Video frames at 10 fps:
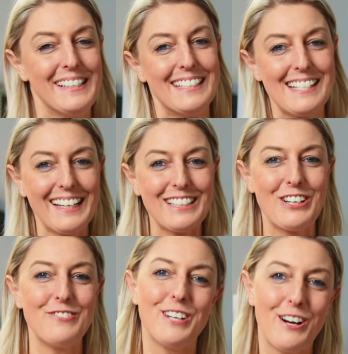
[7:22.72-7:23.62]
Dann
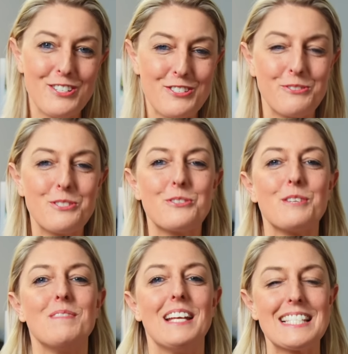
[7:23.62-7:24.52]
kommen wir auch schon zu
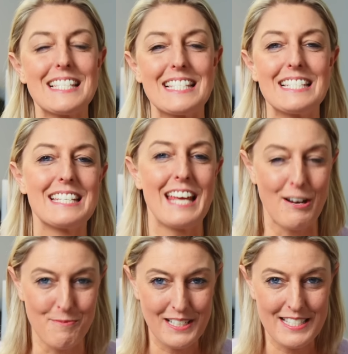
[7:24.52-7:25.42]
dem letzten
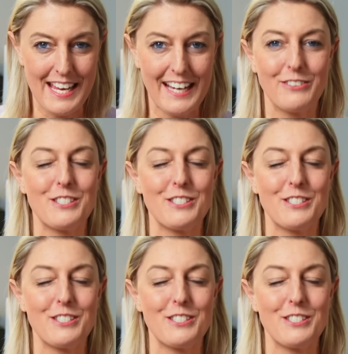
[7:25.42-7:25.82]
Thermomix-Hack